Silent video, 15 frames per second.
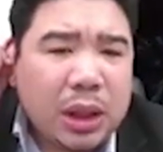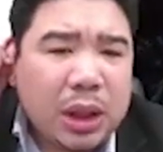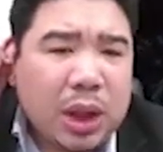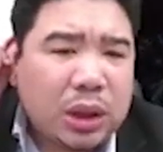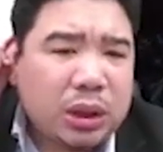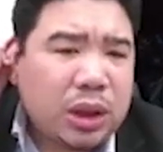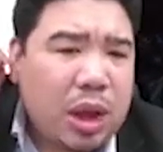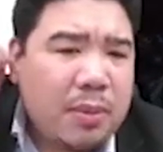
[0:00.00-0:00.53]
ข้อ
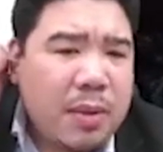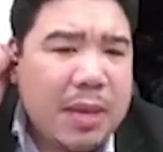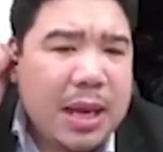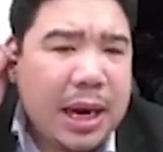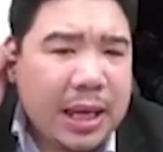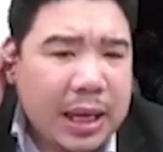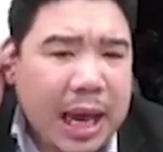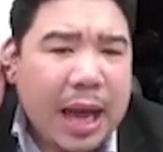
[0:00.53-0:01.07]
สอบไม่มี
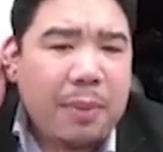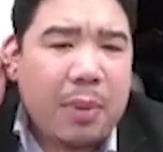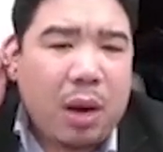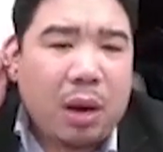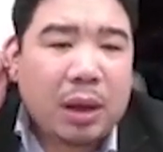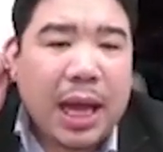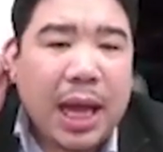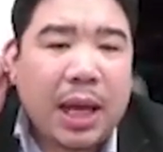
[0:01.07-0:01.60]
นาฬิกาบอ
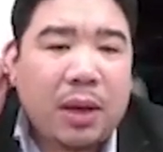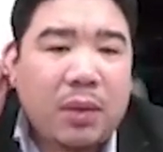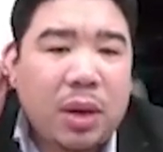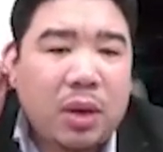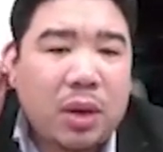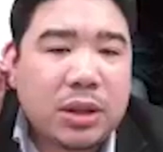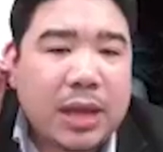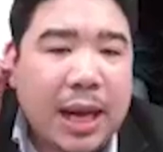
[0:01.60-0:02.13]
กได้วิดี
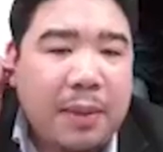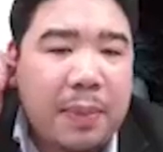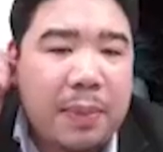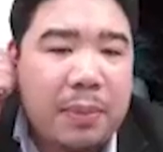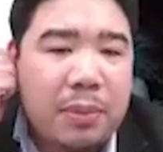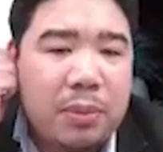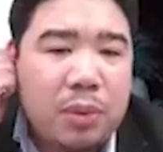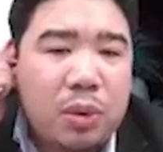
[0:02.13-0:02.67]
โออาจารย์
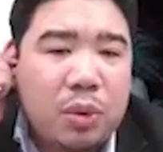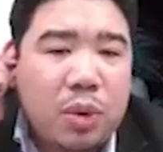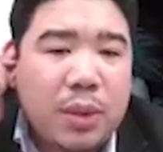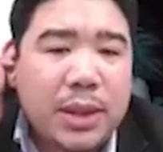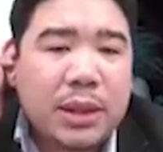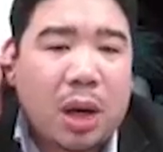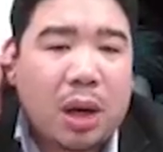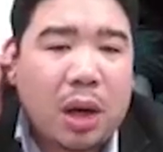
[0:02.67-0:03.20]
ดูไป
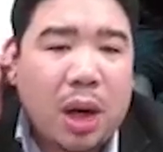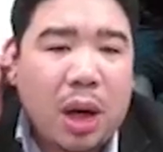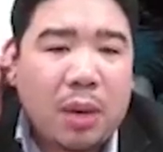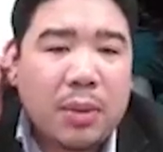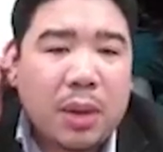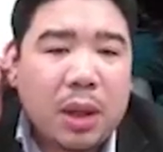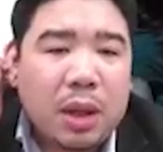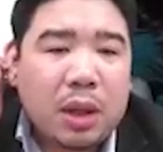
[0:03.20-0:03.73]
สองรอบ
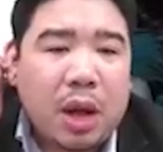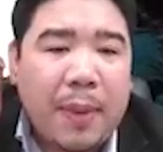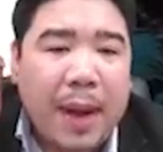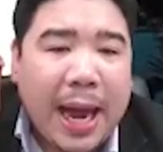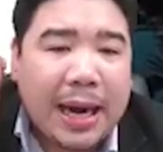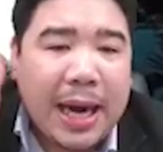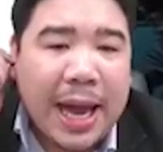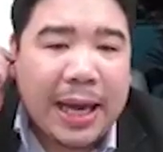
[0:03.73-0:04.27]
ก็
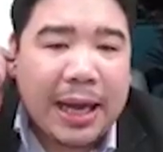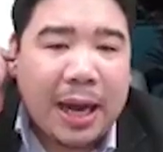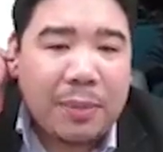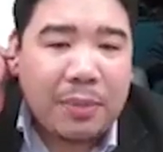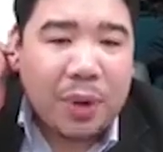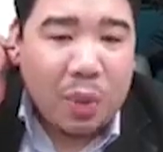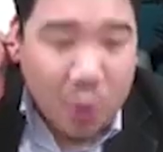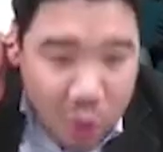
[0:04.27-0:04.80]
ผ่านได้ครับ
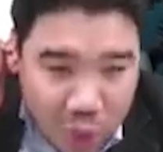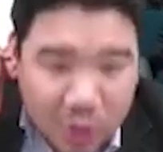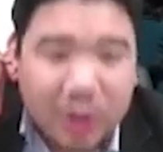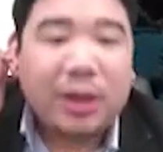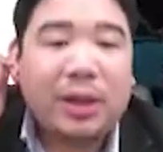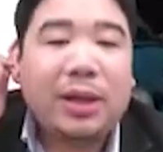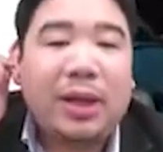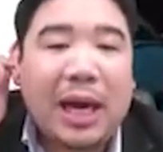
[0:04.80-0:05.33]
โอ้
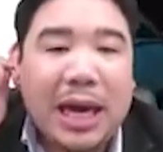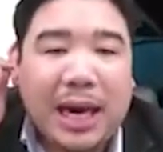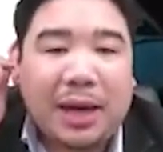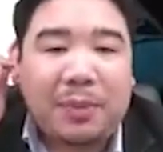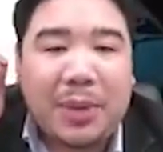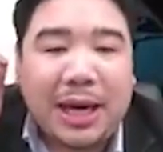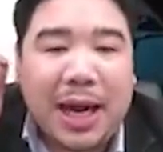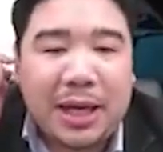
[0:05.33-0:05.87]
ขนาด
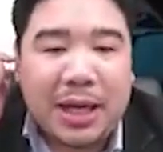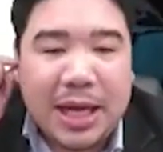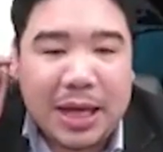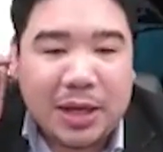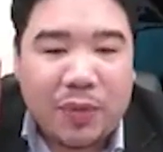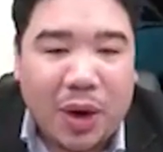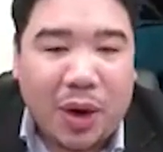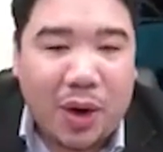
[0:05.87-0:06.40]
ไม่ทัน
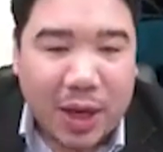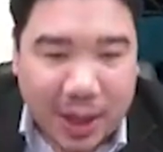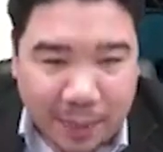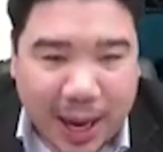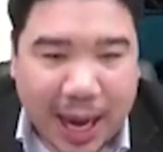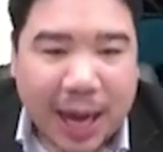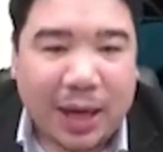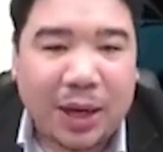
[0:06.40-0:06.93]
20กว่าข้อยัง
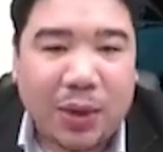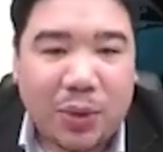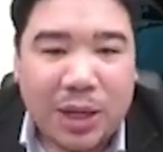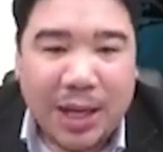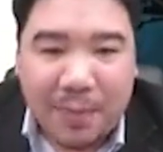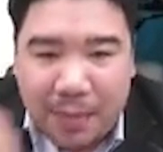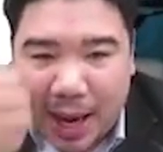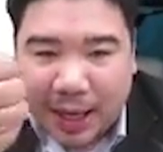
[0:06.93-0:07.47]
ผ่านเลยโอ้
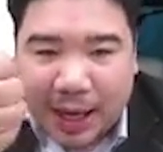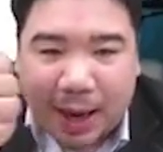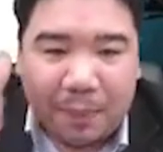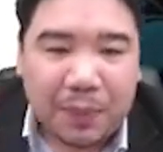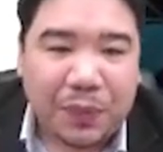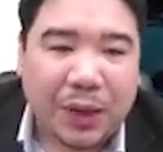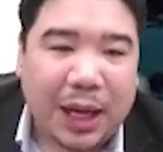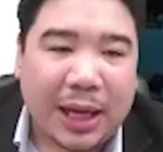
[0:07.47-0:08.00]
เยี่ยมมากครับ
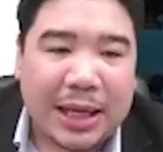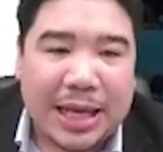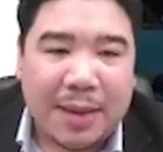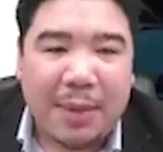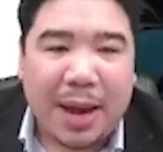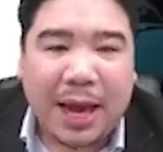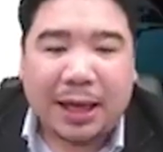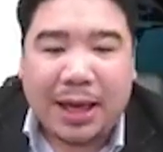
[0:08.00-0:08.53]
นะเยี่ยม
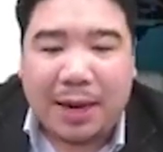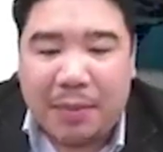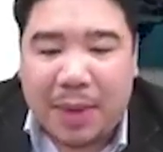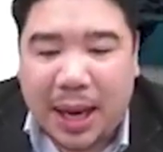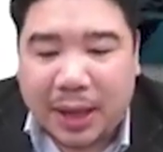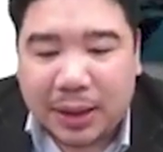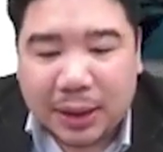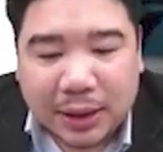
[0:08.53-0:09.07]
มากเยี่ยม
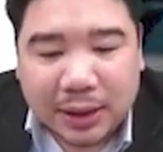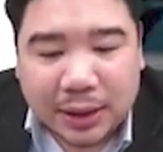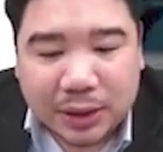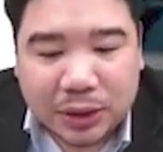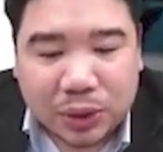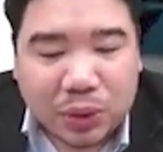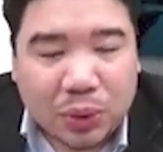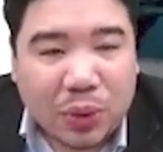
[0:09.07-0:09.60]
มาก
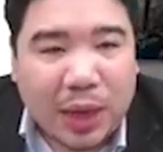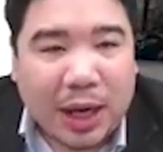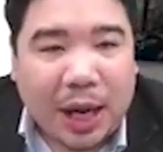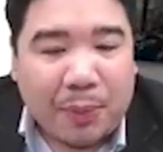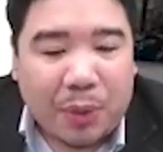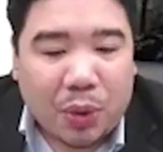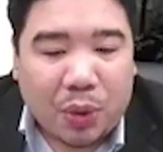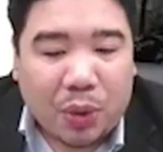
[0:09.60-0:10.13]
สู้ๆนะครั
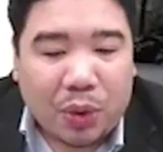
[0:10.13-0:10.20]
บ ครู